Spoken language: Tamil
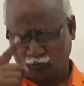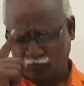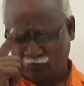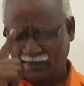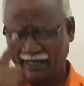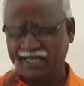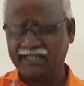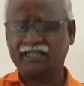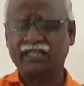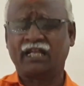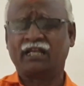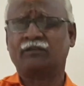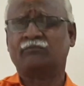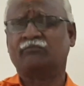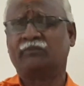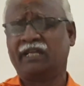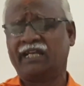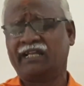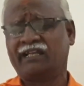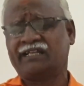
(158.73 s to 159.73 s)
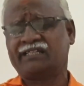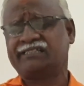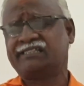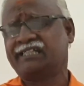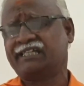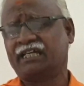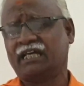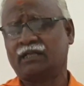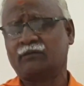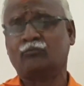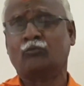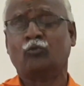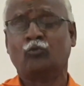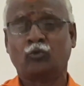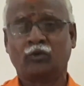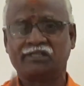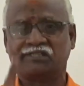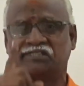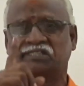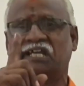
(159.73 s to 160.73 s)
மனிதரும் மீனராசிக்காரரும்
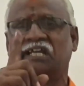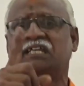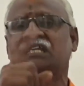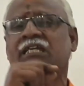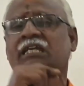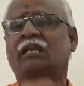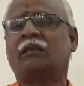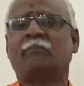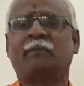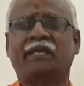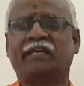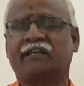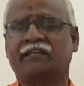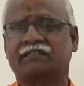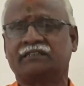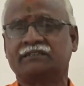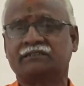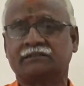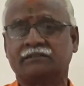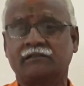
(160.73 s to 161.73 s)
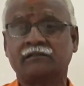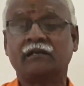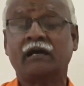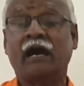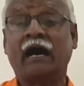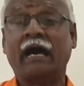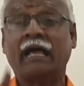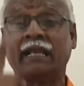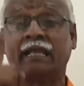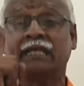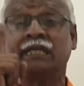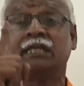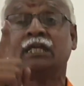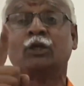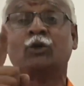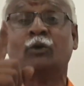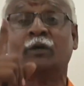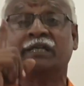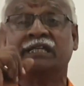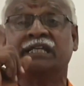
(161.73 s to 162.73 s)
ஒரு சனிக்கிழமை அன்று அரை
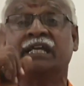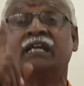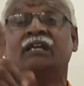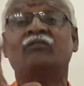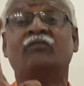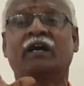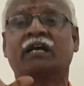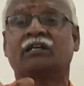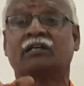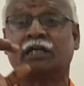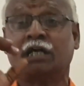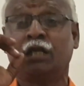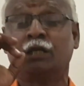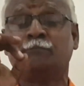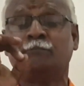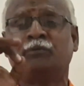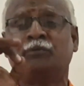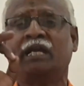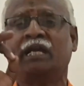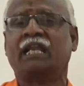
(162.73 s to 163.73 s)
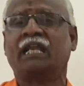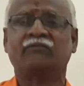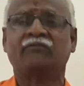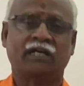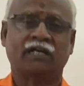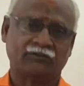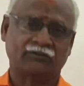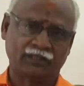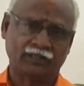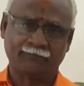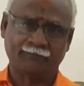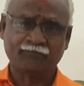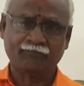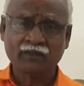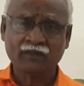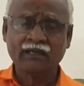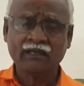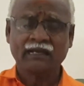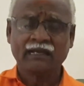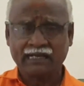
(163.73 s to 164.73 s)
கிலோ எள் வாங்க கருப்பு எள்ளை வாங்க வேண்டும்
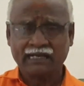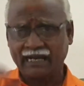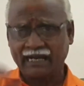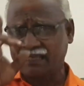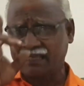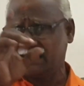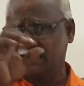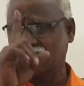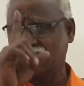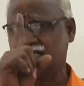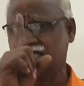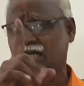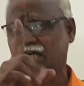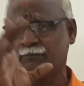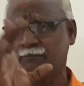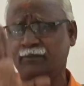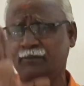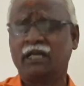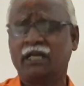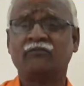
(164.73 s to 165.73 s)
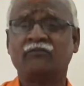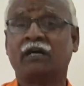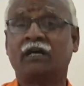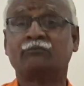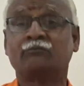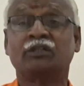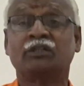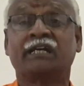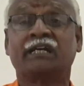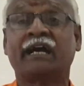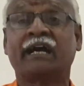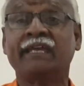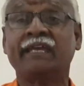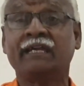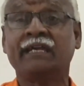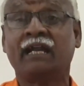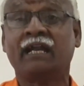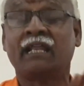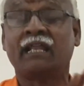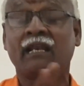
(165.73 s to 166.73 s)
கடையில் கருப்பு எள் வாங்குவது
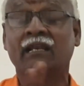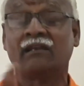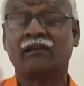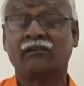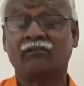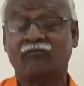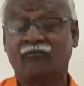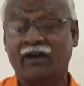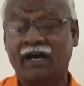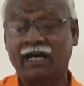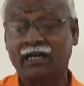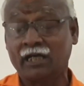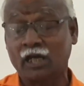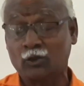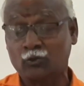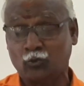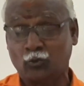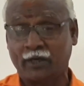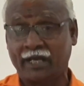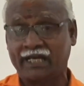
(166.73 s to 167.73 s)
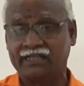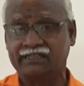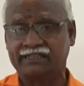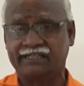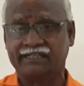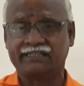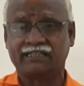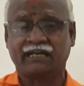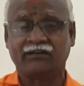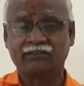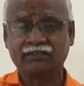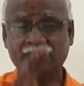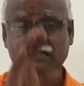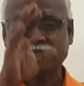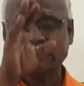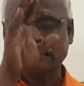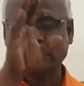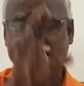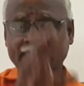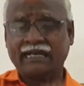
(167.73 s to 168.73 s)
கைகளால் வாங்கக்கூடாது நீ அது
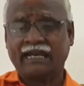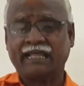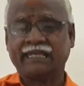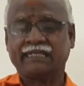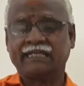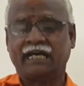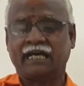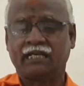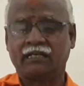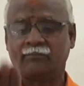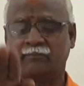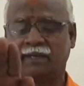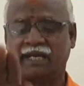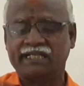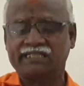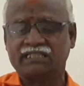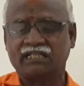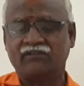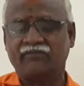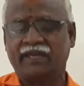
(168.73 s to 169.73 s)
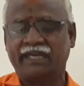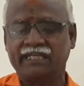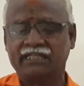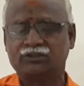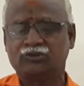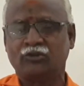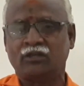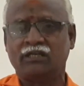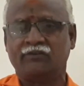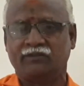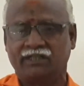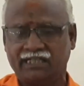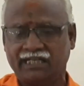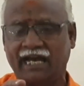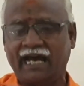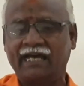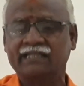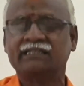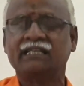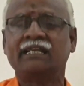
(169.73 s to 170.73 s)
கடைக்காரன் மேஜையில் வைக்க சொல்லிவிட்டு
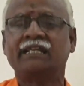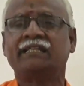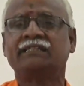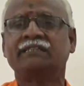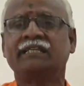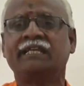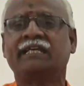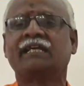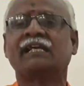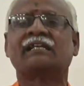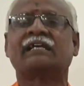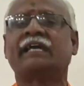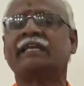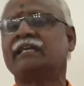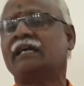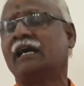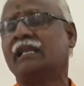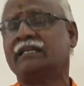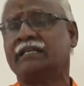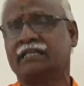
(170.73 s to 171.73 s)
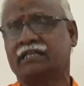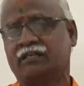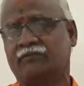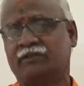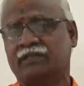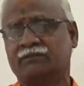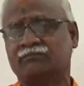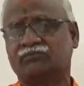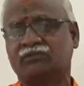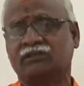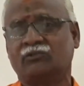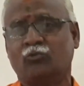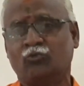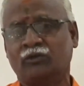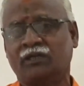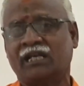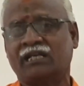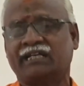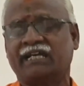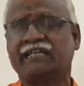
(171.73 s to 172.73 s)
அதிலிருந்து நீங்கள் கையால் எடுக்க வேண்டும்
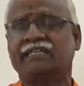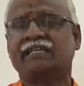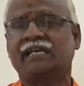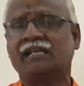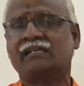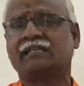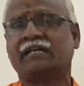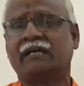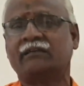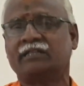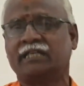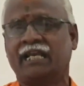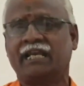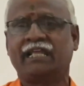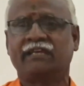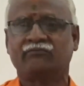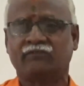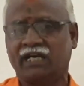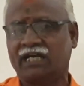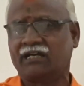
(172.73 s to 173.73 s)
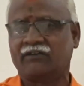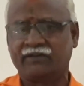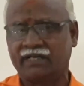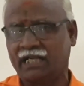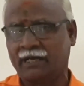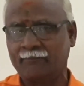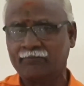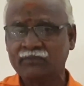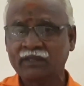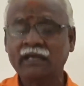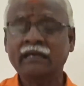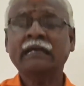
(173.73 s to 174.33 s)
உங்கள் கையால் எல்லை வாங்க வேண்டாம்